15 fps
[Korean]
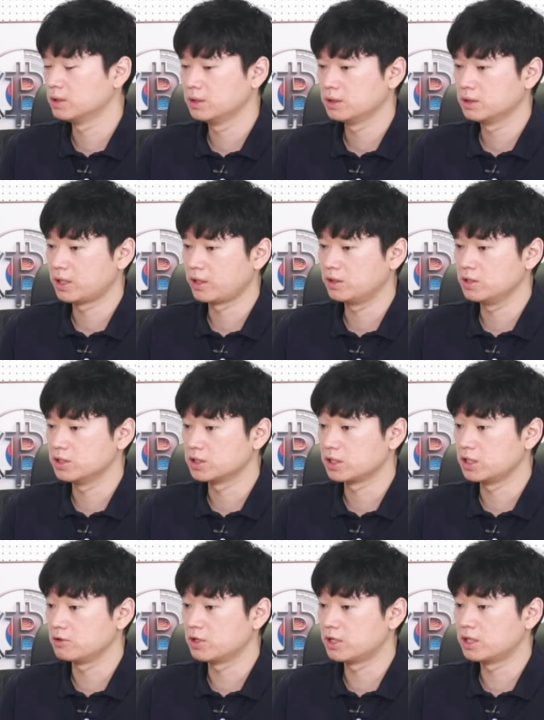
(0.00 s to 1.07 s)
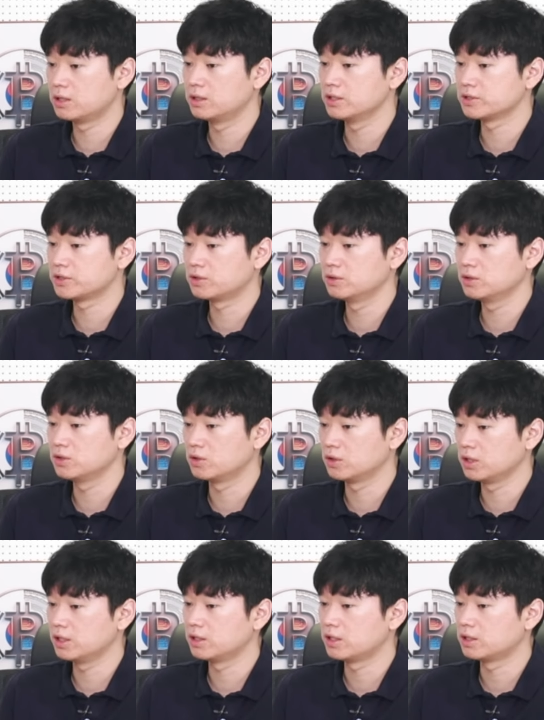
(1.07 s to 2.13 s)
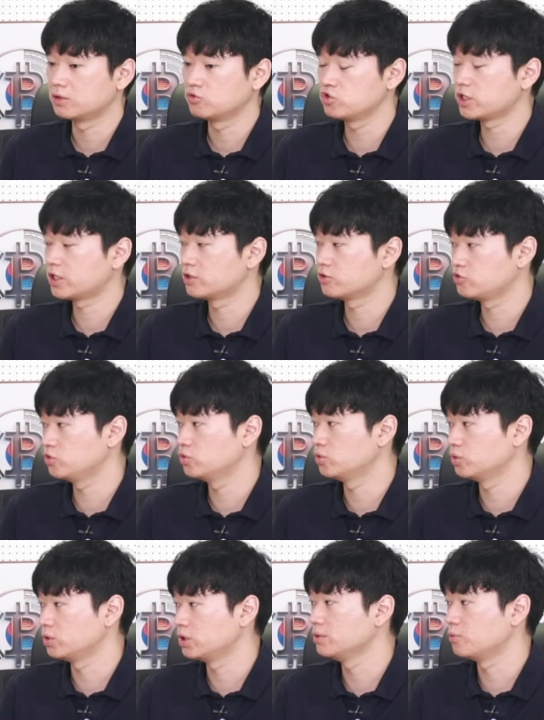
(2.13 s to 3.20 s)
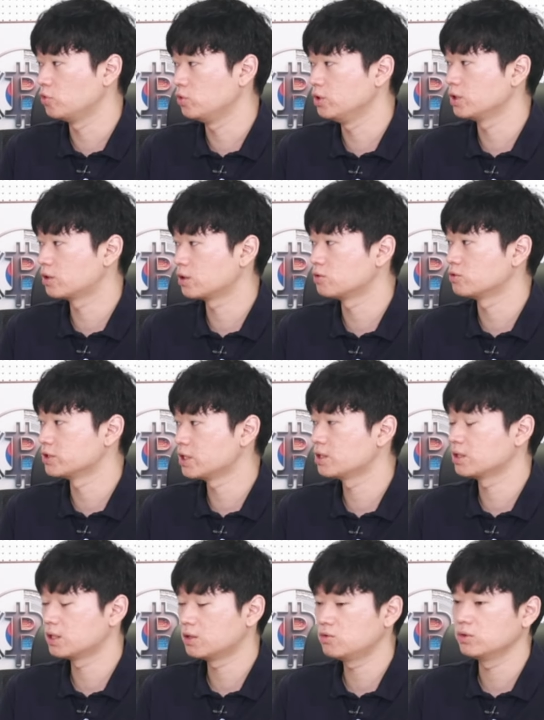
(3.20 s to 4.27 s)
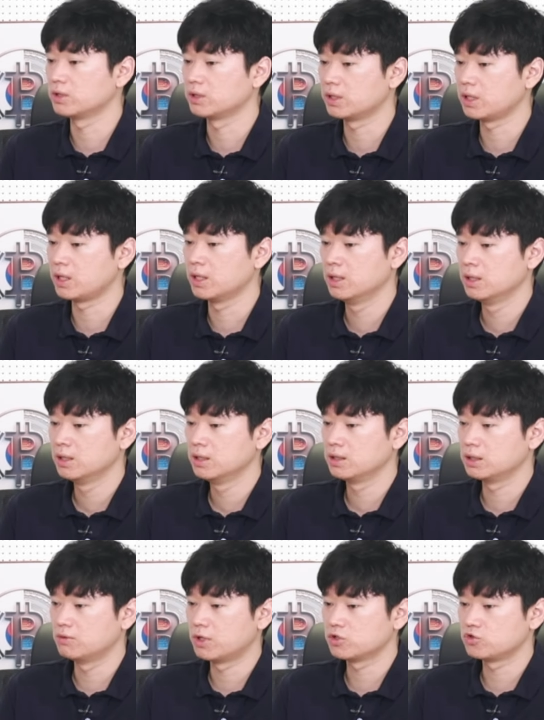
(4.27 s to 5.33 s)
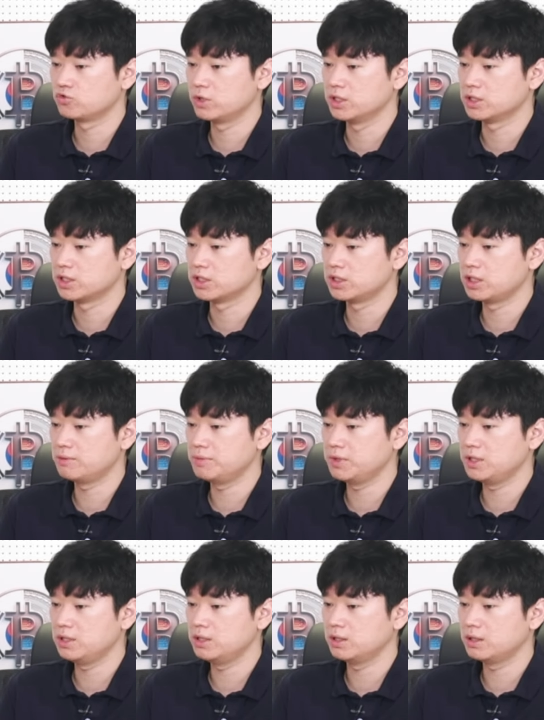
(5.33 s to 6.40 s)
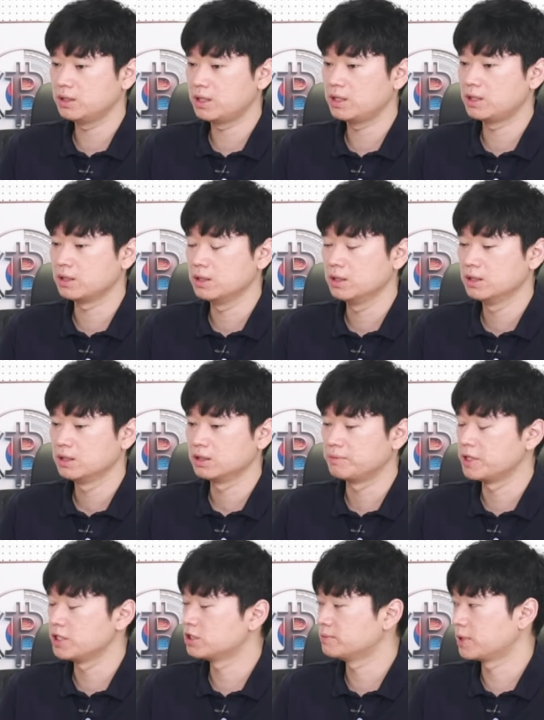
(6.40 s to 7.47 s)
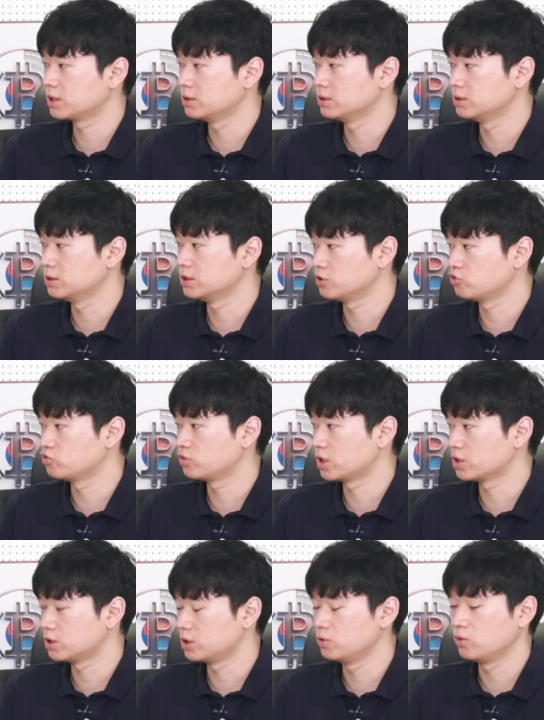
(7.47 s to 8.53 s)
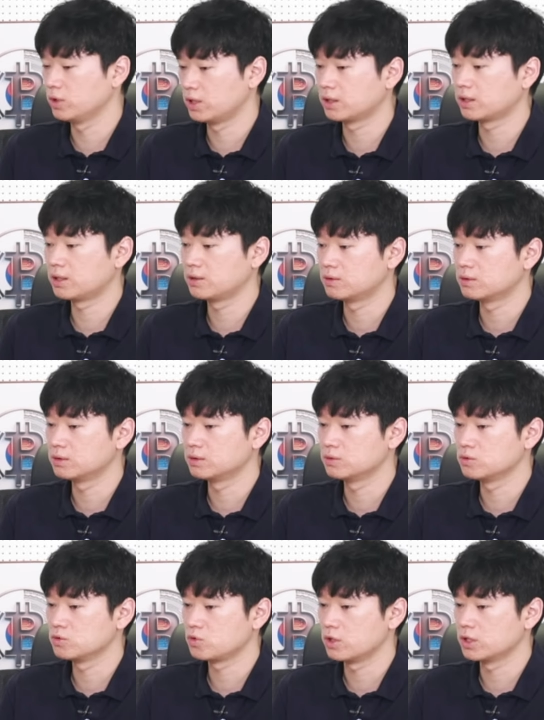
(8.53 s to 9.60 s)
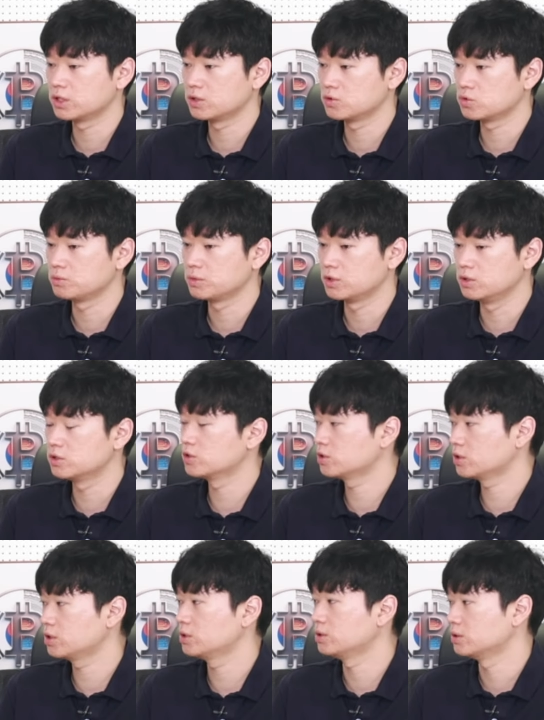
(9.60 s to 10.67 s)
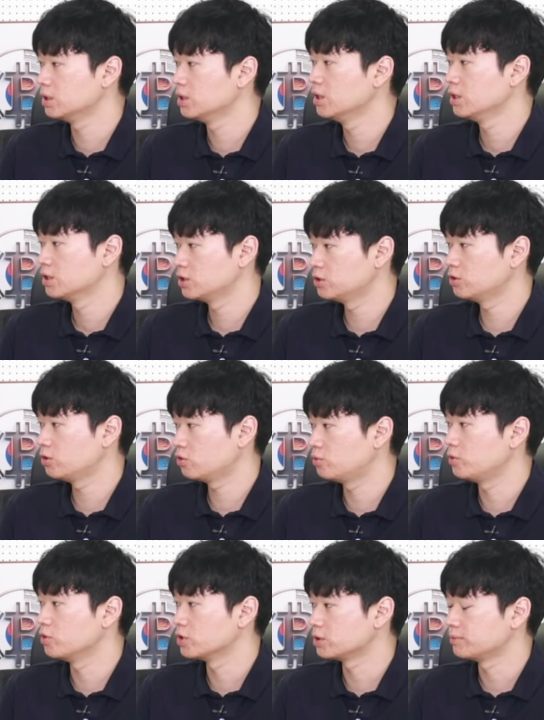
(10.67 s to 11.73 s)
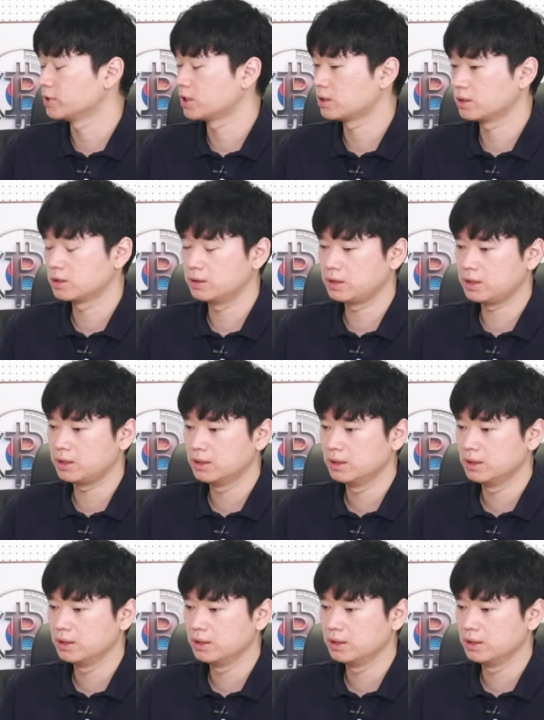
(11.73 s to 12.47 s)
당연히 이제 기관에서 여기에 대한 투자 수요들이 몰릴 거라고 생각을 하고 있는데, 그 와중에 이제 CME의 그 벤치마크 지수가 등록이 됐다는 거는 굉장히 좀 긍정적인 신호라고 보여집니다. 근데